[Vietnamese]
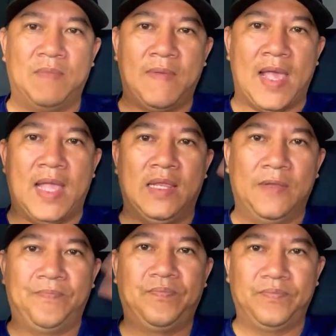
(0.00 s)
bye bye
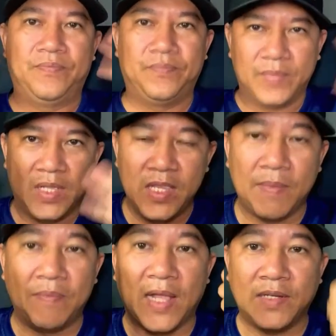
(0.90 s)

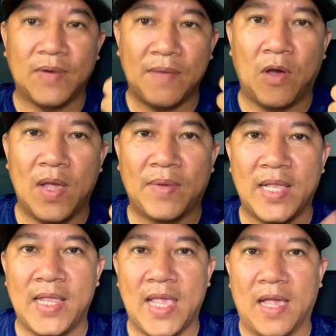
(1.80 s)
nhớ bấm like subscribe một em
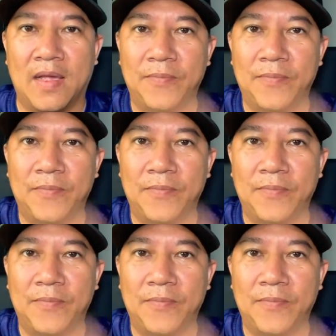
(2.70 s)
các nhà nhé